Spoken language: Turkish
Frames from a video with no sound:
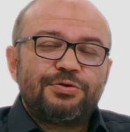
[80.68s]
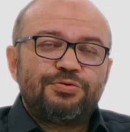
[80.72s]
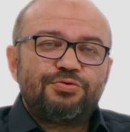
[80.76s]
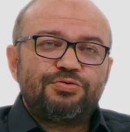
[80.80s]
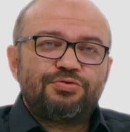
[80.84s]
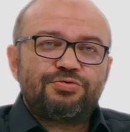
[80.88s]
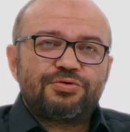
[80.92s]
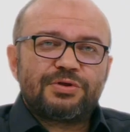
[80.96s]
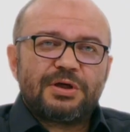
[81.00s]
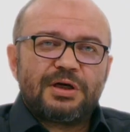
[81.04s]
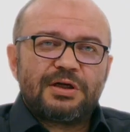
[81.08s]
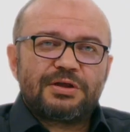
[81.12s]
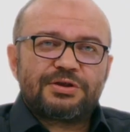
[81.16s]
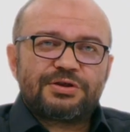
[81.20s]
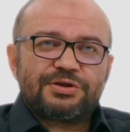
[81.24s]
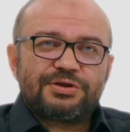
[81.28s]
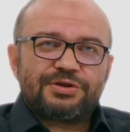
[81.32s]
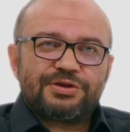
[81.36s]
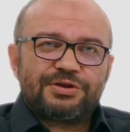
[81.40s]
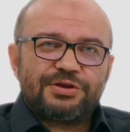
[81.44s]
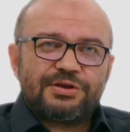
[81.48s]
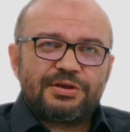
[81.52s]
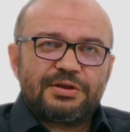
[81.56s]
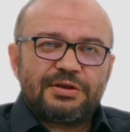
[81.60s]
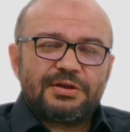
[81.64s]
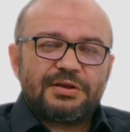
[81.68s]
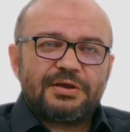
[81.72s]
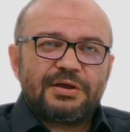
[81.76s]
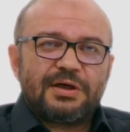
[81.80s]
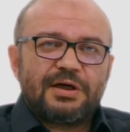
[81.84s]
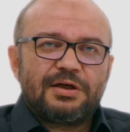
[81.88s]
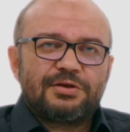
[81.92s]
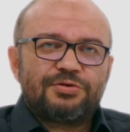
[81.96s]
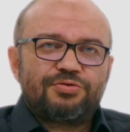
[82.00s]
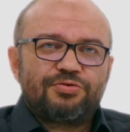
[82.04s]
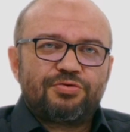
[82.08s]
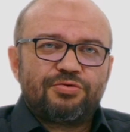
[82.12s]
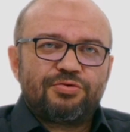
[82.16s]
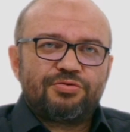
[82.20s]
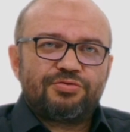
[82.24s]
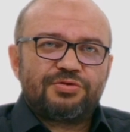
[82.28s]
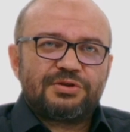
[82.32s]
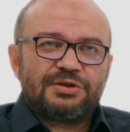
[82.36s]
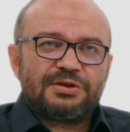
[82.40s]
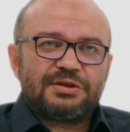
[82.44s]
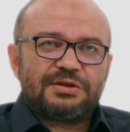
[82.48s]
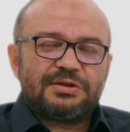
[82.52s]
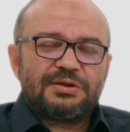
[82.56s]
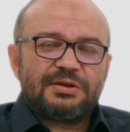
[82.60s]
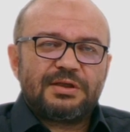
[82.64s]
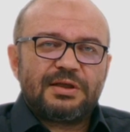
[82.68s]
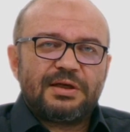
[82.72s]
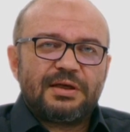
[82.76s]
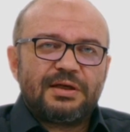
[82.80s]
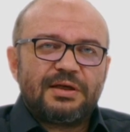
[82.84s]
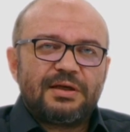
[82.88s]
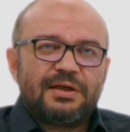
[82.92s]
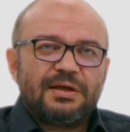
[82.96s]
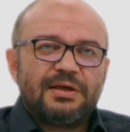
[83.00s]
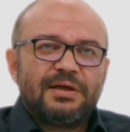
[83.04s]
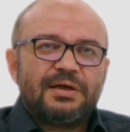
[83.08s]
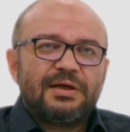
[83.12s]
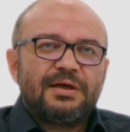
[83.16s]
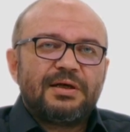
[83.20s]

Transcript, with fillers: Yüz Aşk Şiiri antolojisinde